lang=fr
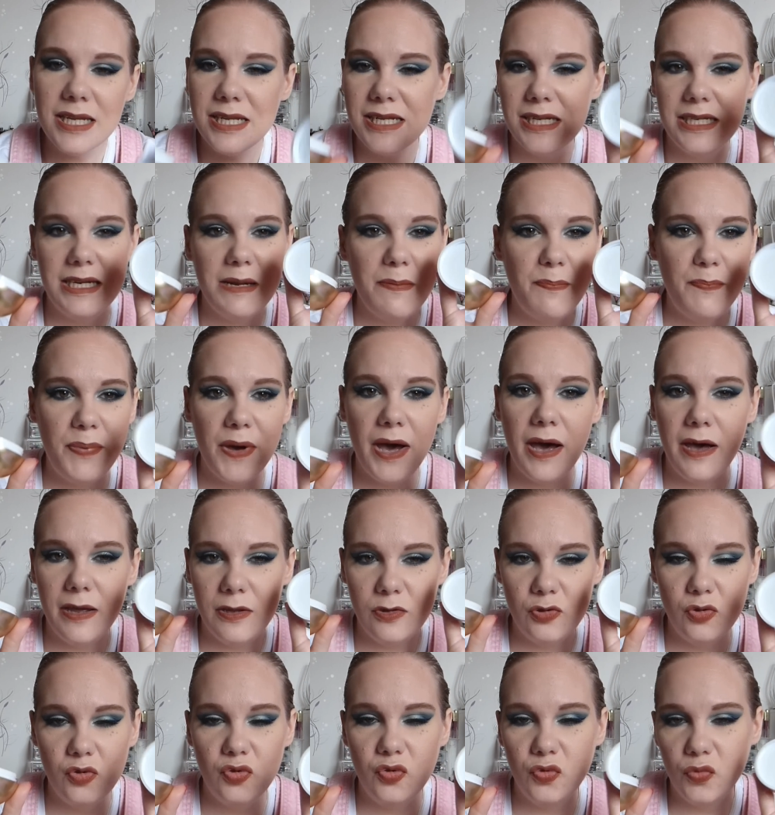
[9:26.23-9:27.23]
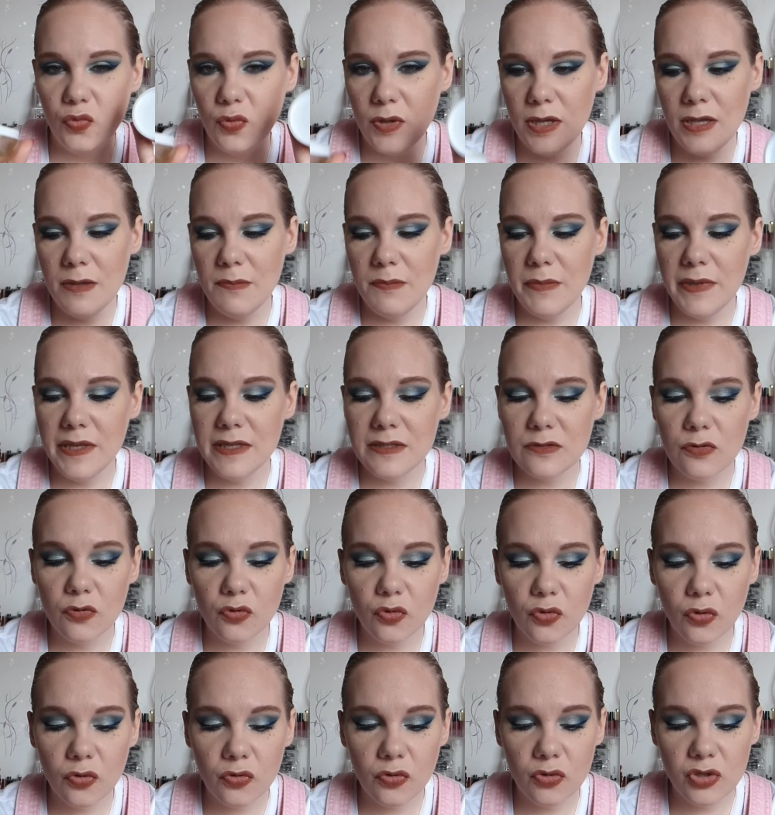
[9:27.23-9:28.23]
J'ai pas du tout aimé ce
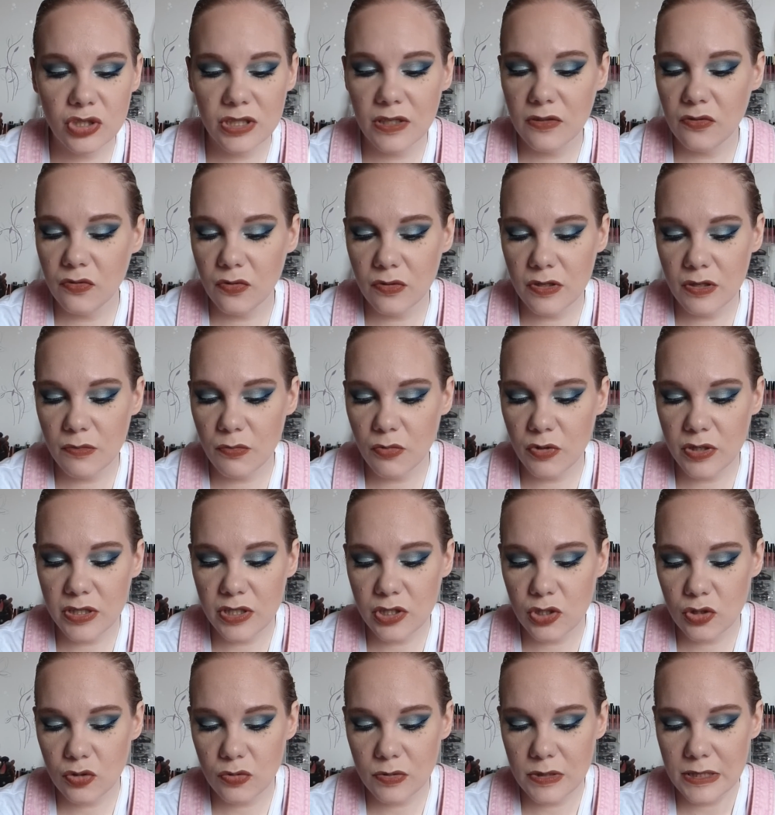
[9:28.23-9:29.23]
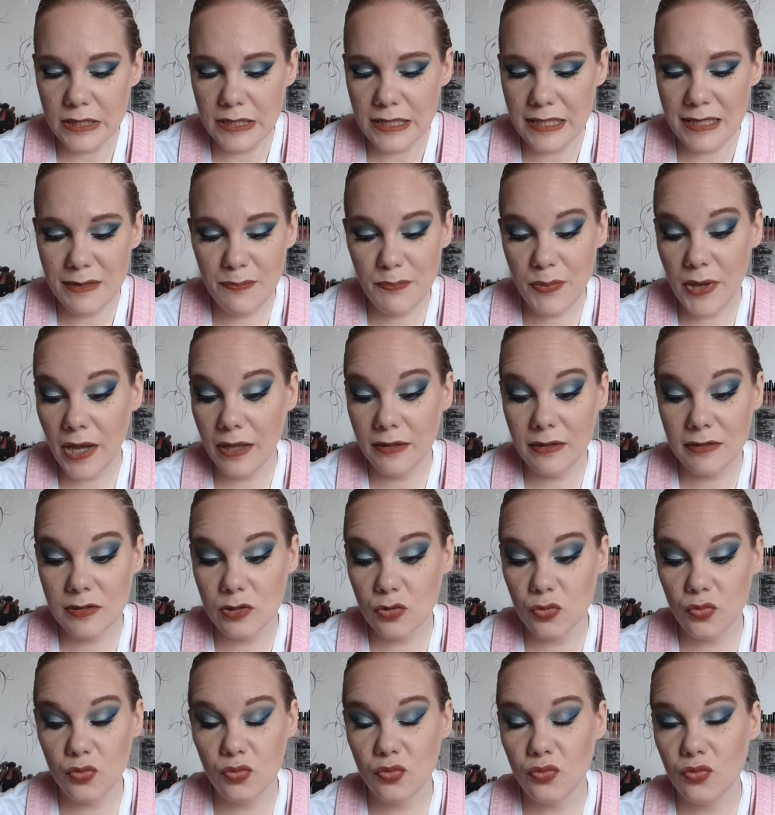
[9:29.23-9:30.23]
truc de chez Tony Moly, je suis hyper
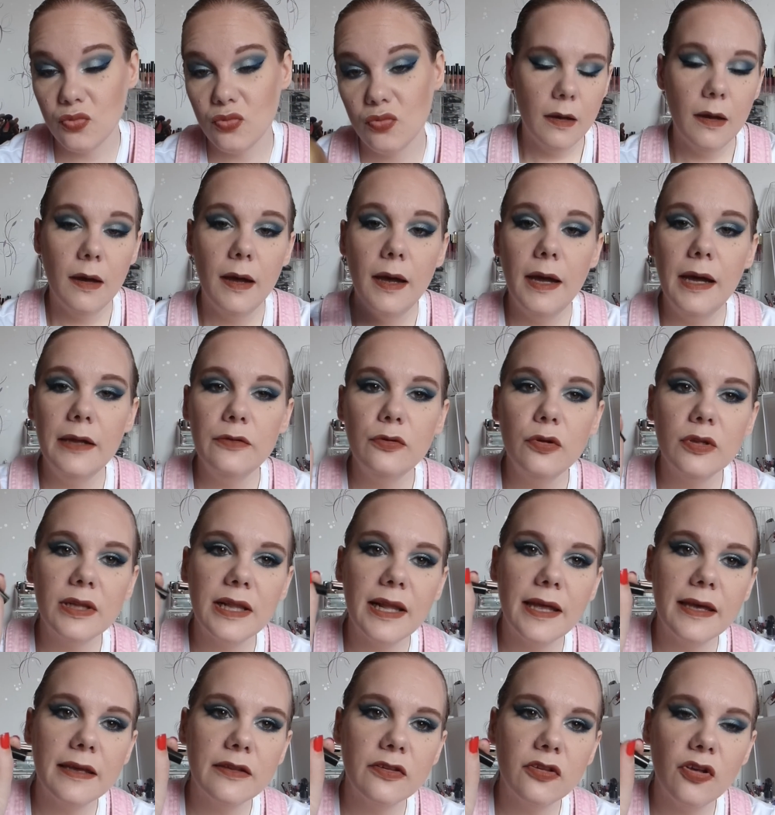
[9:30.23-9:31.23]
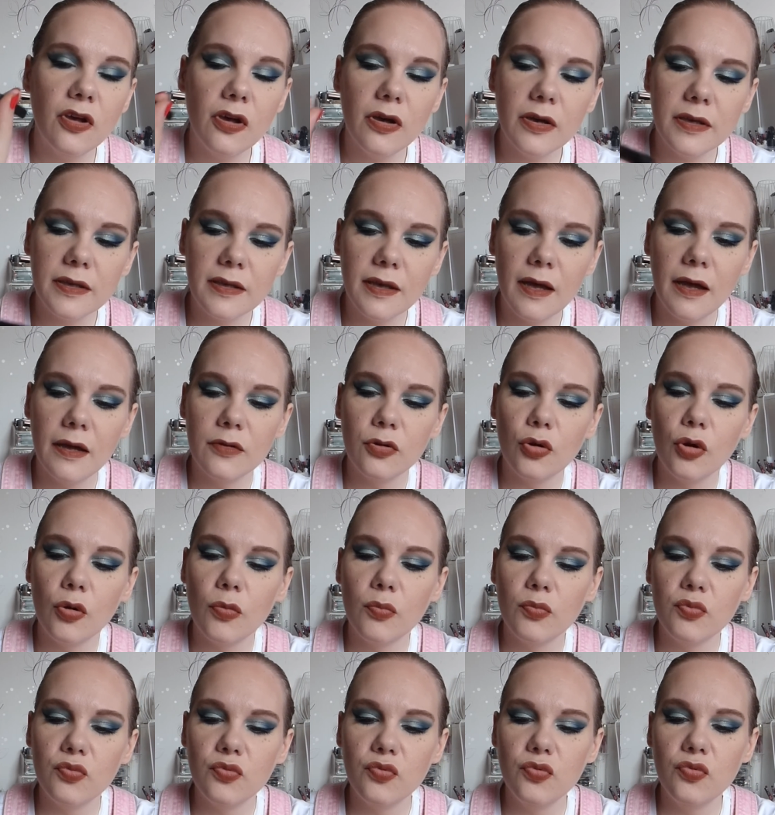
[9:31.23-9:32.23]
déçue. Un autre liner qui a un
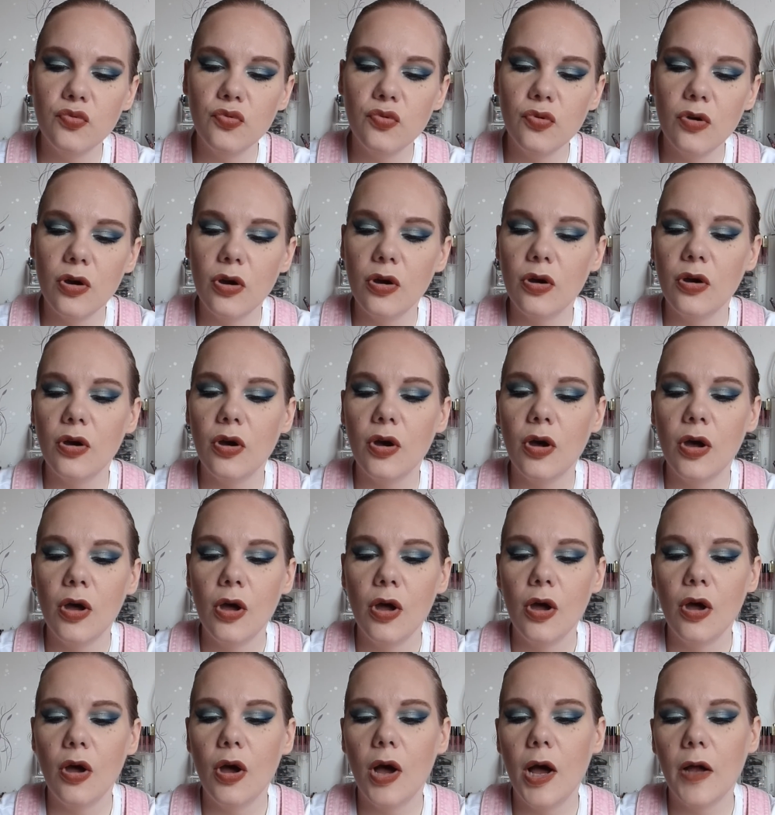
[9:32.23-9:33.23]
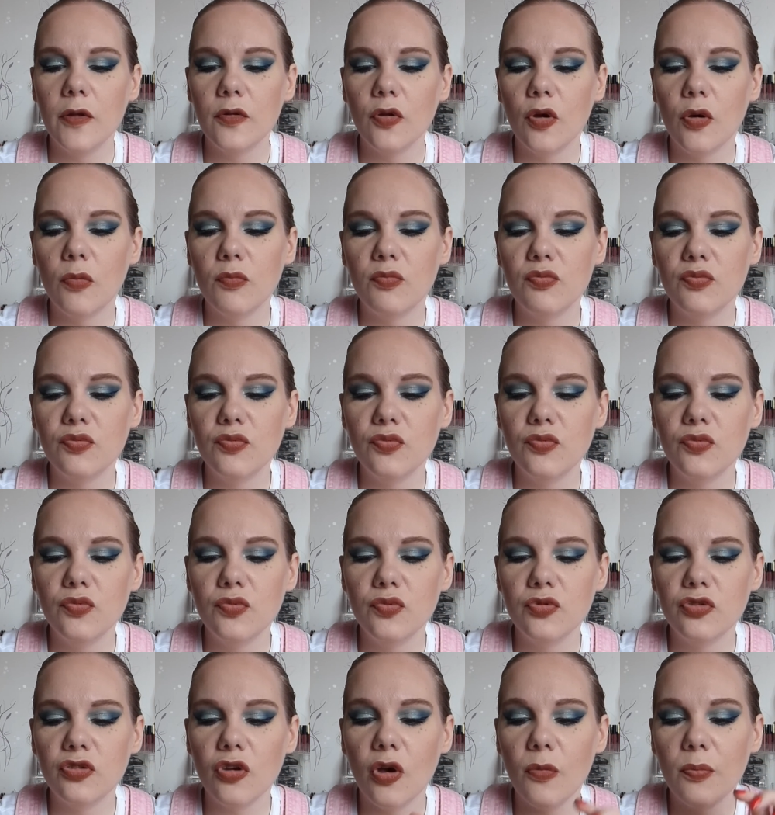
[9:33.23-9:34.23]
embout, euh, un embout
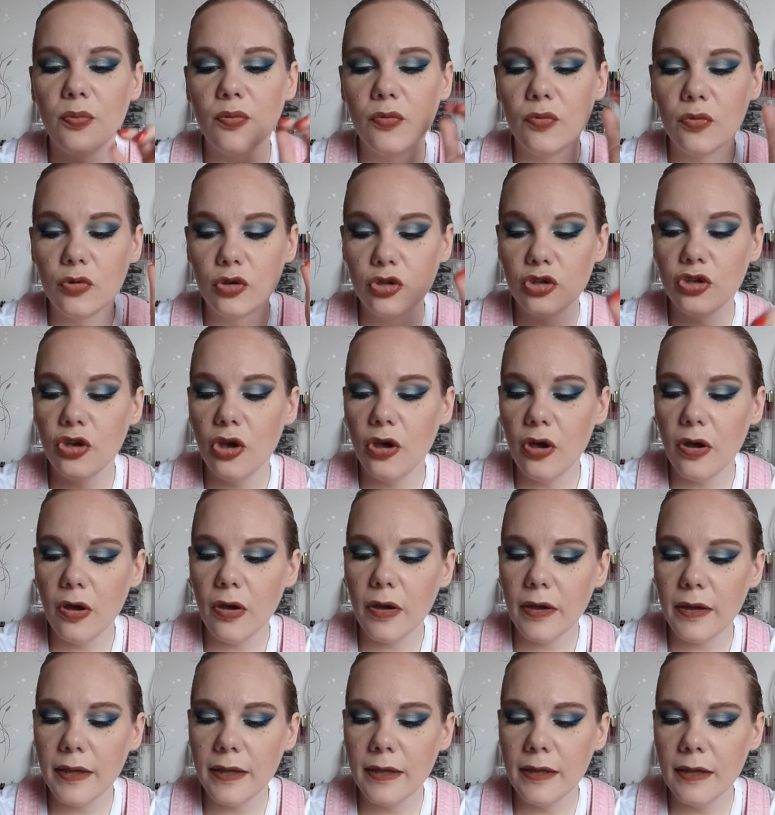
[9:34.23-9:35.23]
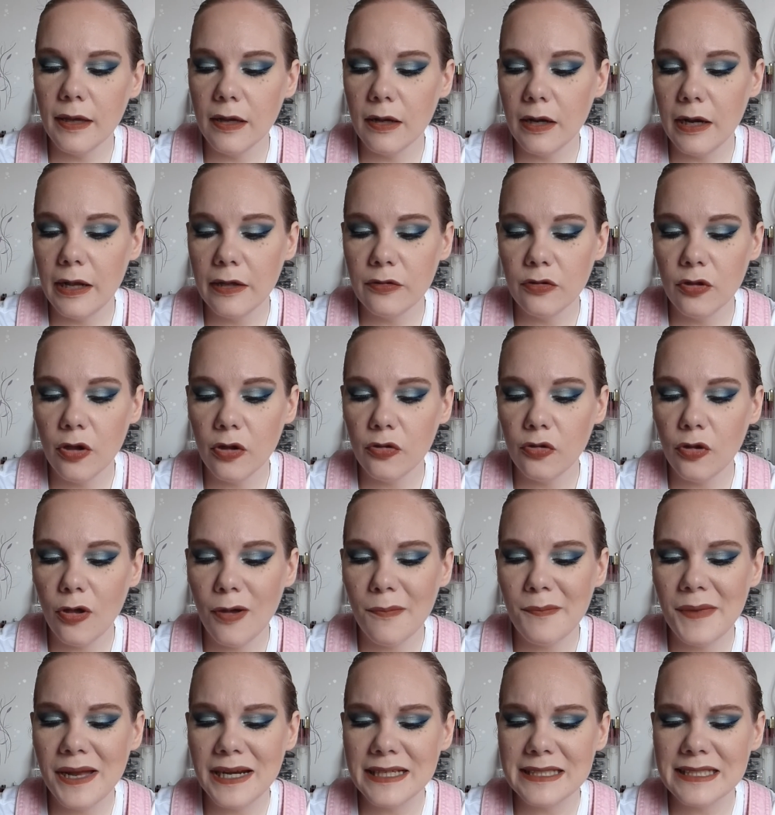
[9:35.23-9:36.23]
tampon cœur et un liner
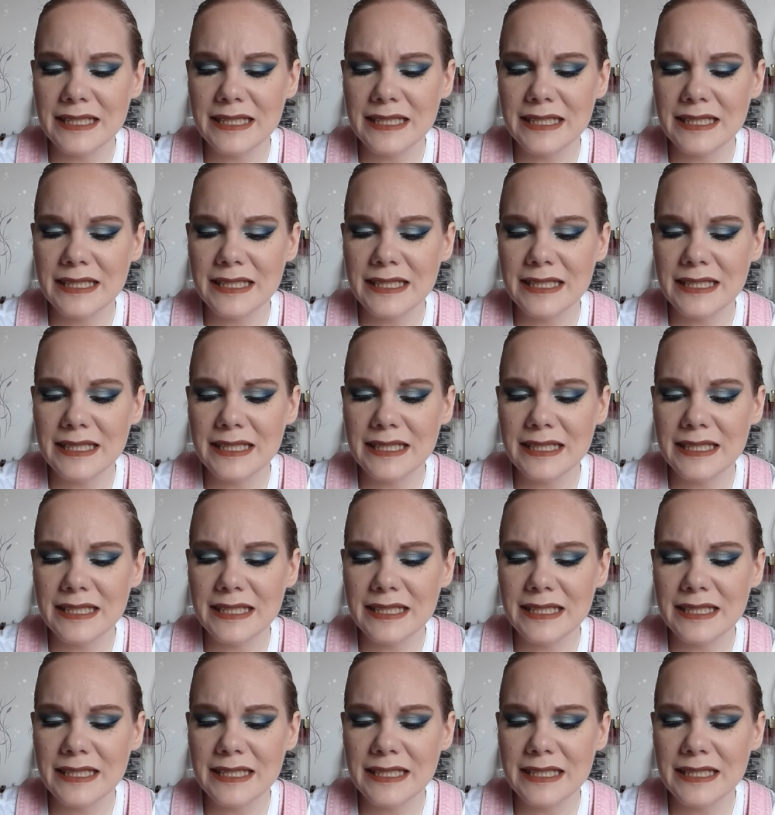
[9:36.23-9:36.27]
normal.